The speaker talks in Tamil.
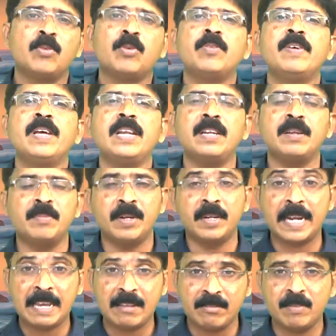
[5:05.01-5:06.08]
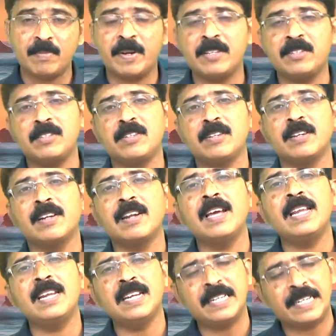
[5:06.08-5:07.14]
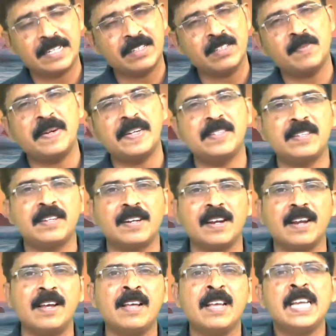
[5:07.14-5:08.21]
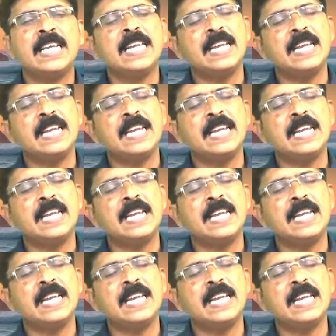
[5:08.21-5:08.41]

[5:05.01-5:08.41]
ஒருவேளை நம்ம நைன்த்து படிச்சுட்டு இருக்கலாம் இல்லை டென்த்து படிச்சிருக்கலாம்